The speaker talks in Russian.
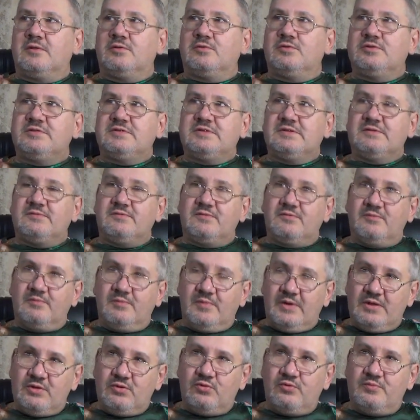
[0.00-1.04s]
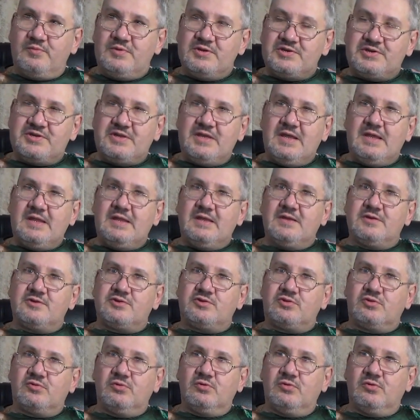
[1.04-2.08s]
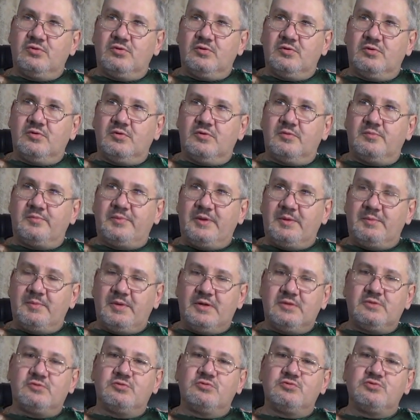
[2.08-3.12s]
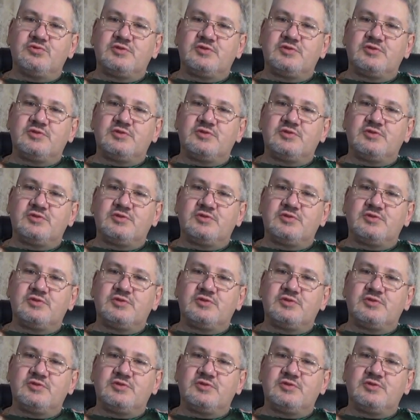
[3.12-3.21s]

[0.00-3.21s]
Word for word: То есть мое убеждение, что приманку